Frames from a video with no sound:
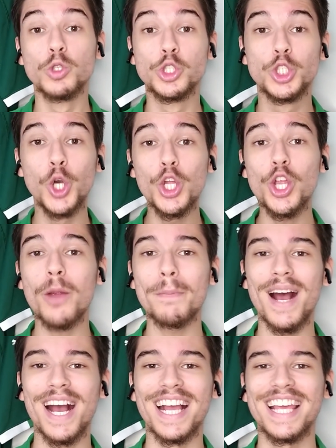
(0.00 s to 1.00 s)
O Júnior
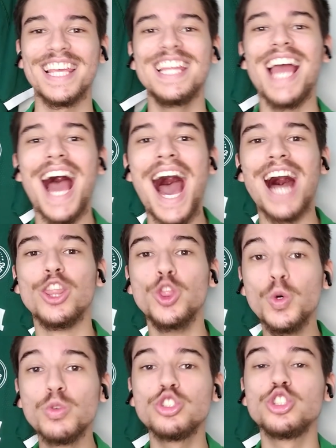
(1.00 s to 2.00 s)
Barranquilla
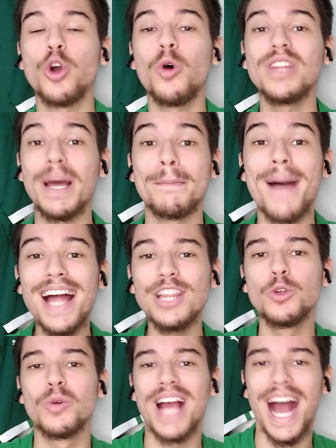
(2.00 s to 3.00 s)
anunciou na
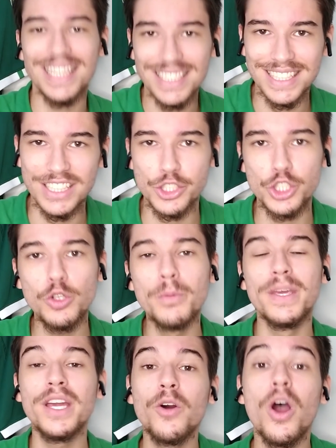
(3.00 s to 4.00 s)
madrugada deste
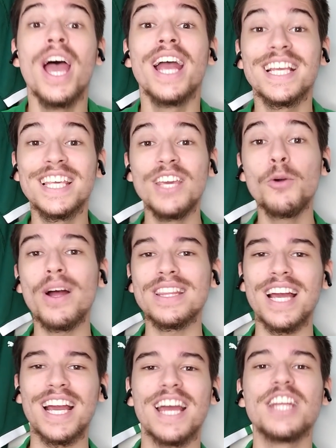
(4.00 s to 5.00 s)
domingo que o
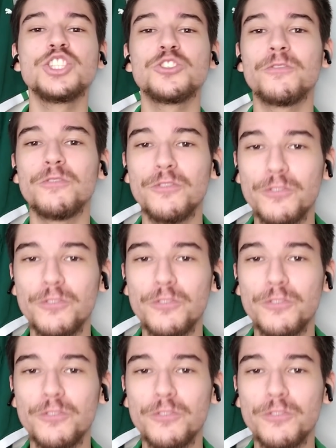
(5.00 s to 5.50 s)
atacante